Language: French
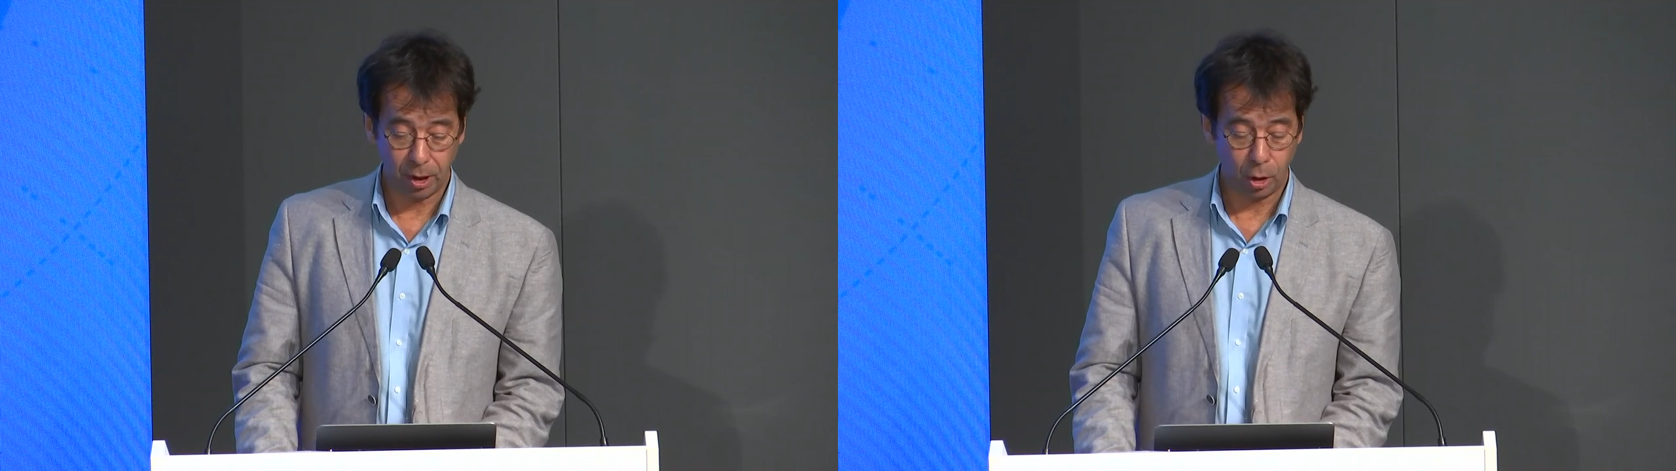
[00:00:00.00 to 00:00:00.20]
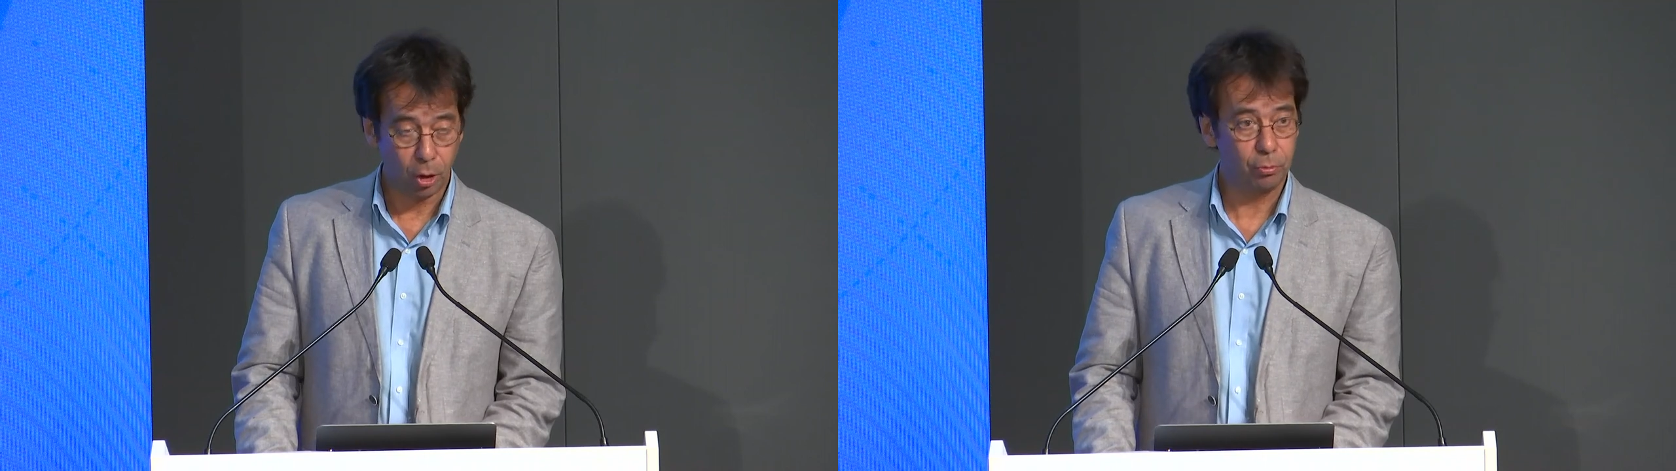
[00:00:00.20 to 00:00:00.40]

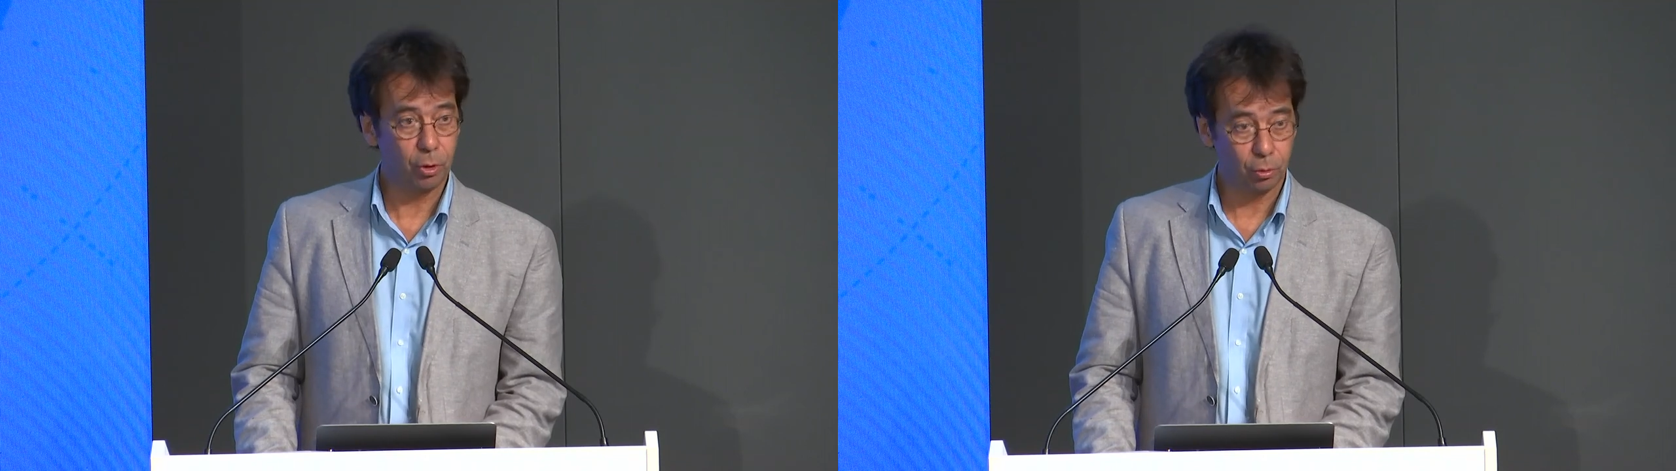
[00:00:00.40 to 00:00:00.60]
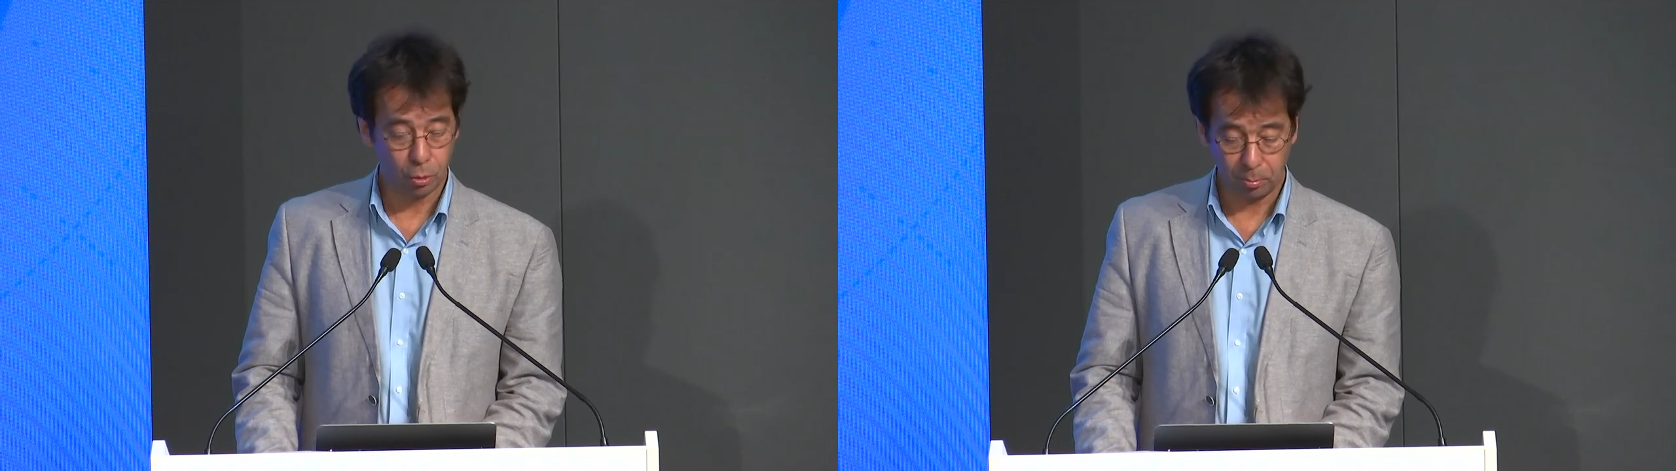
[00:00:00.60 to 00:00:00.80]
de
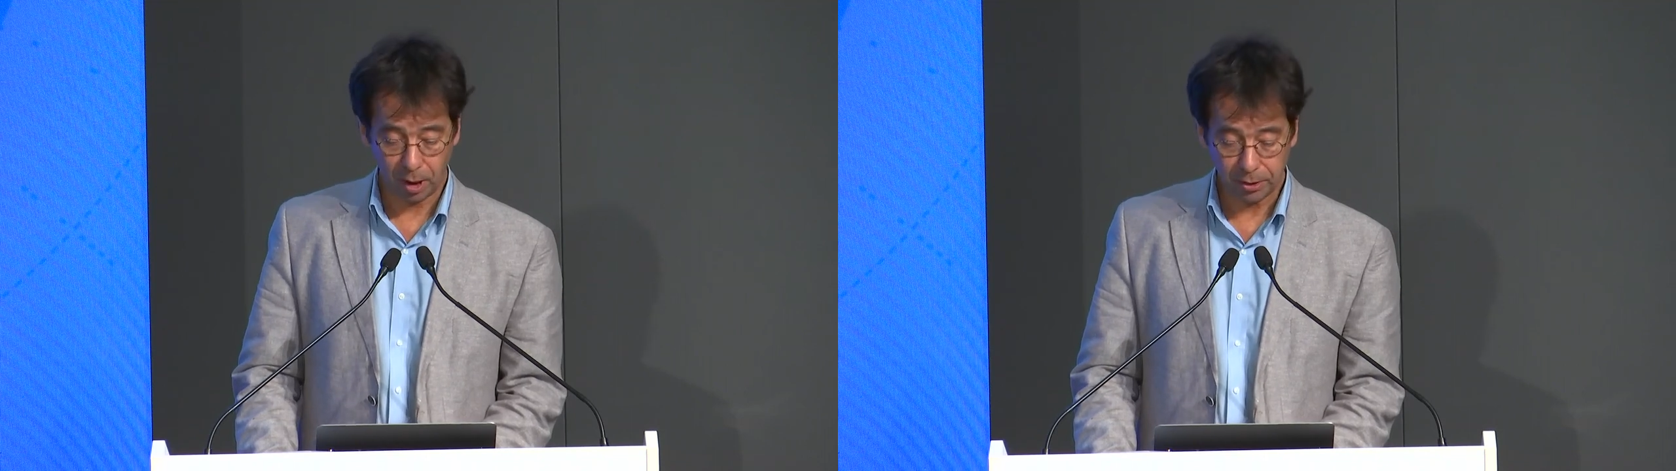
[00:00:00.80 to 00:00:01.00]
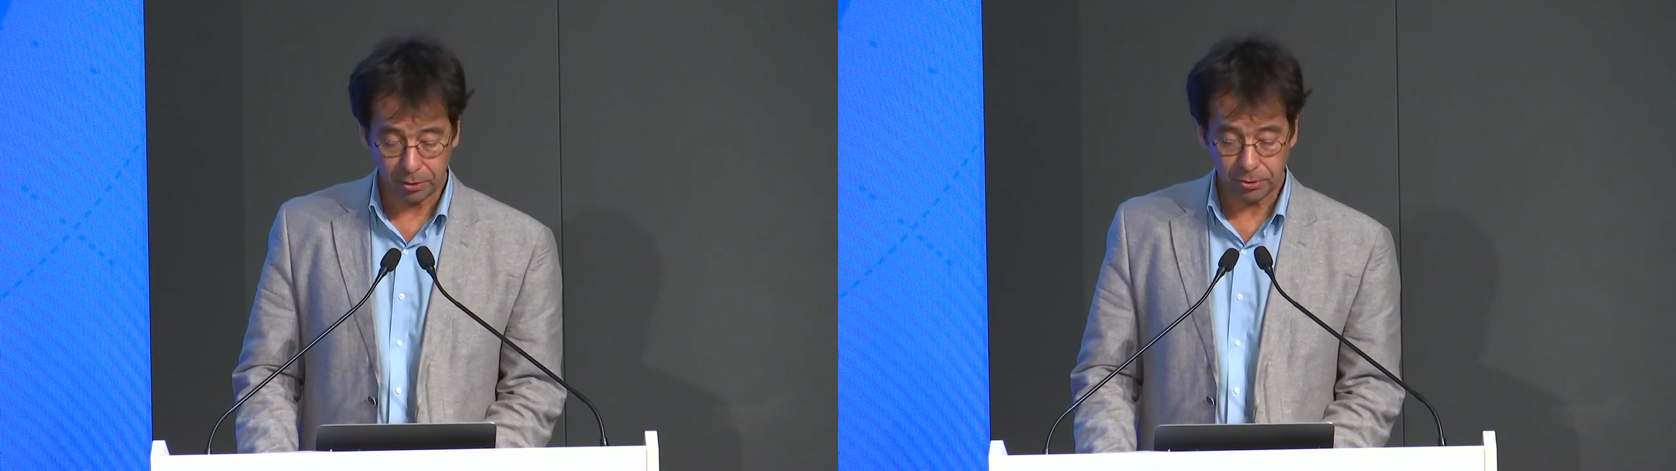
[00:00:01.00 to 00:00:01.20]
manière
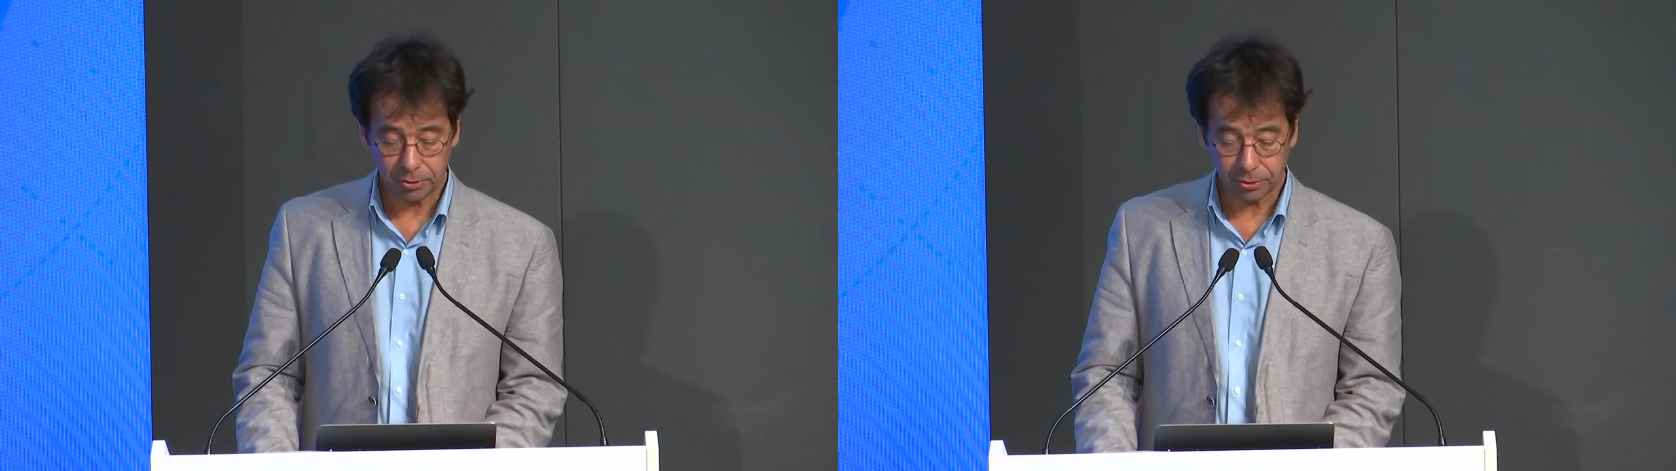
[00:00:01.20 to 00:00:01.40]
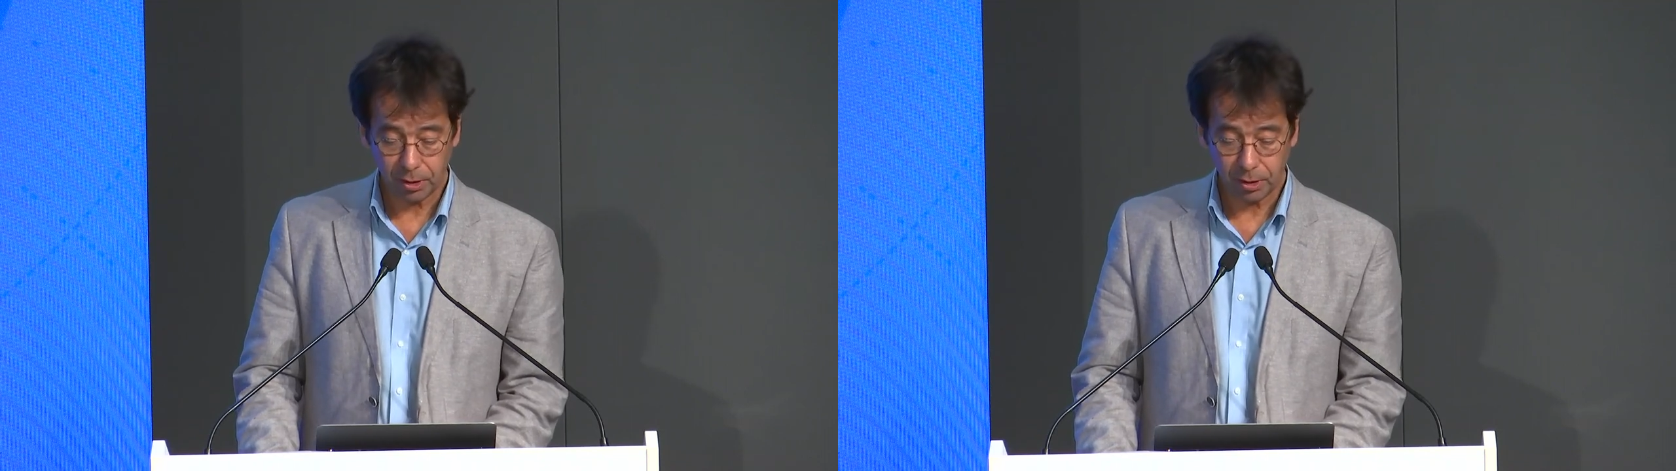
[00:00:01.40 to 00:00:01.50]
appropriée